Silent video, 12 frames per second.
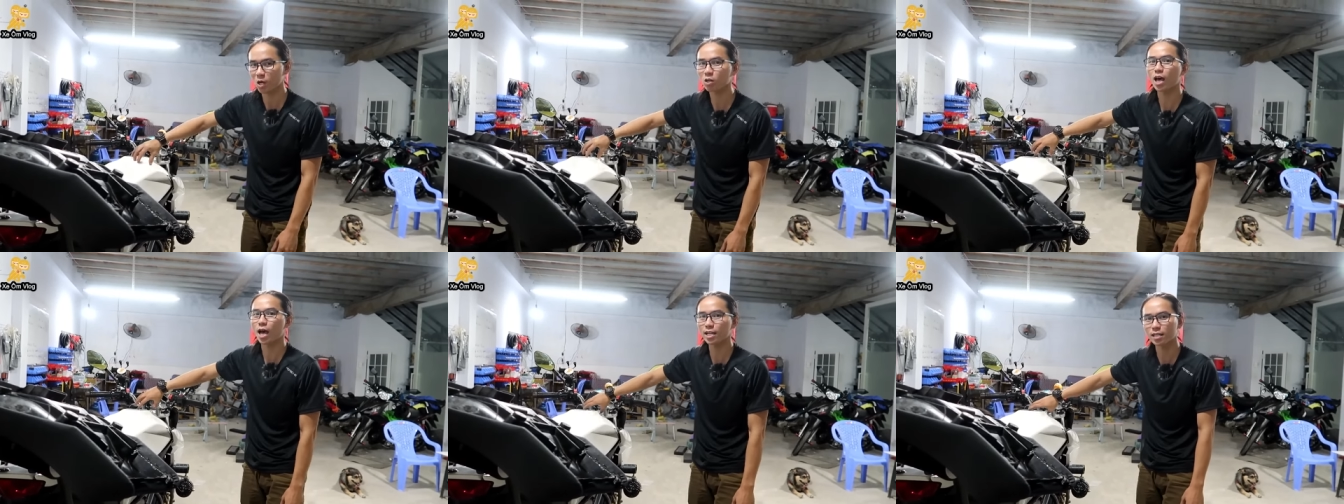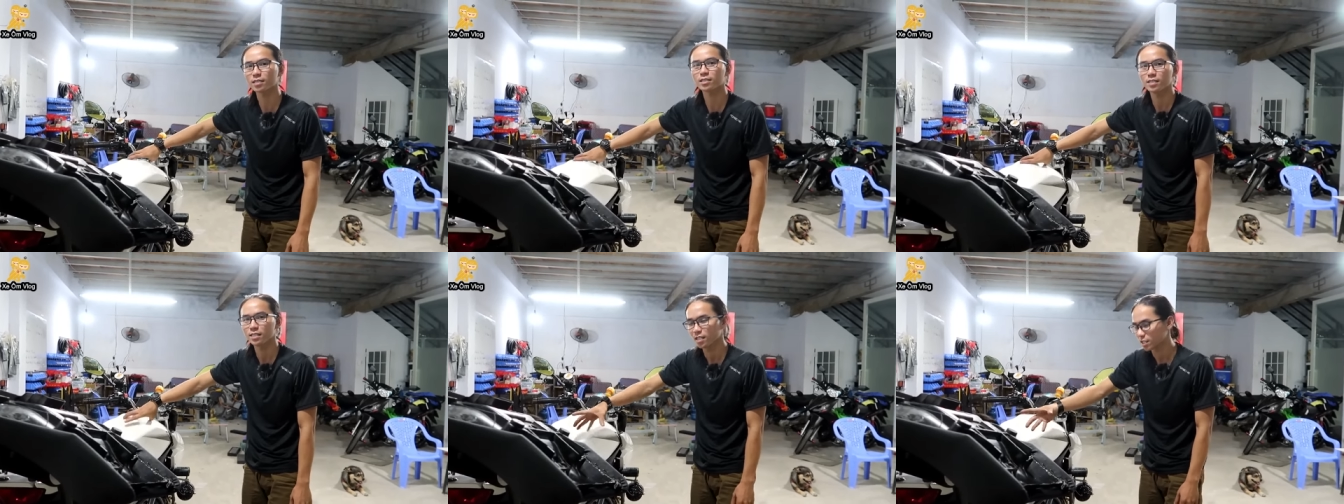có thể thôi
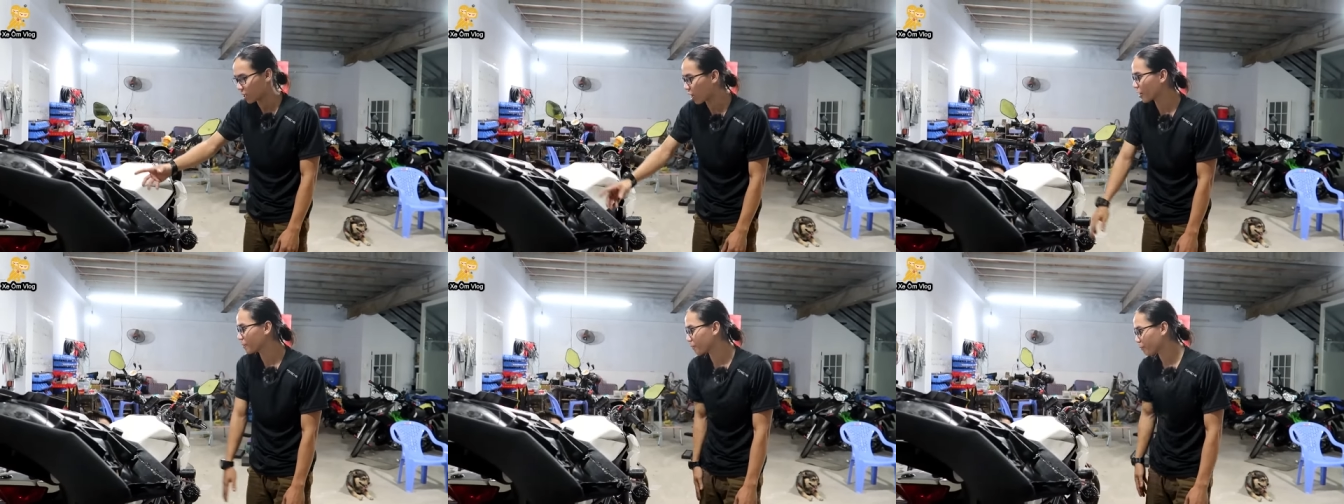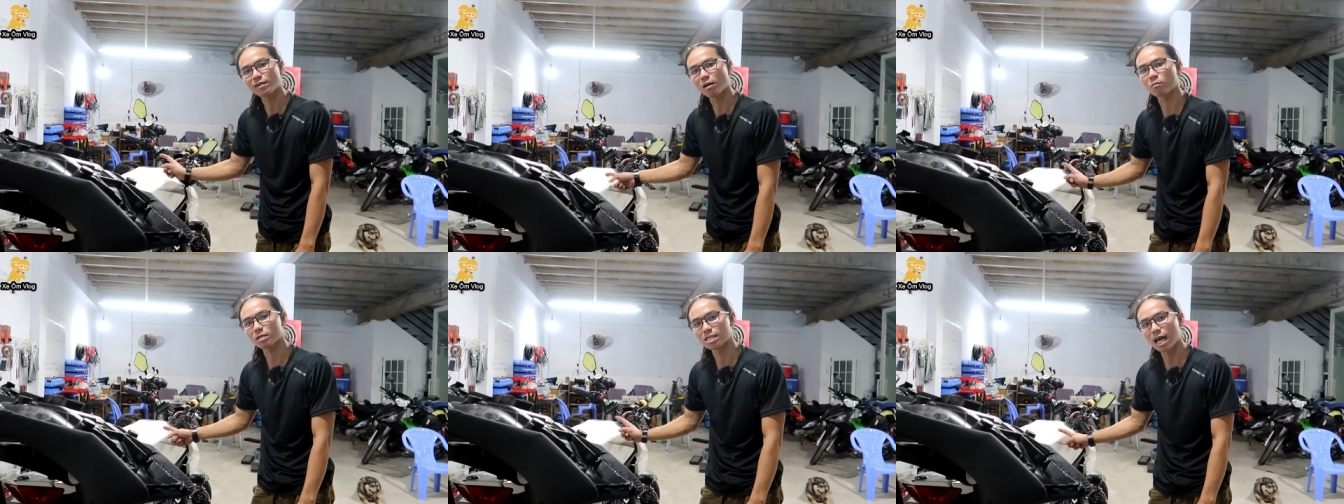rồi phải
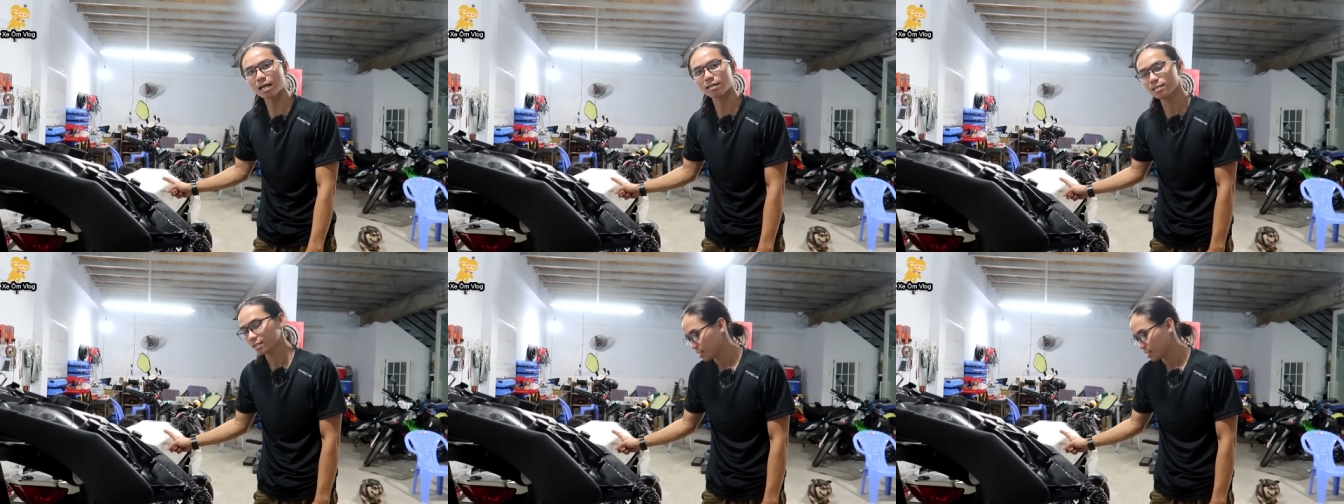lọc bình xăng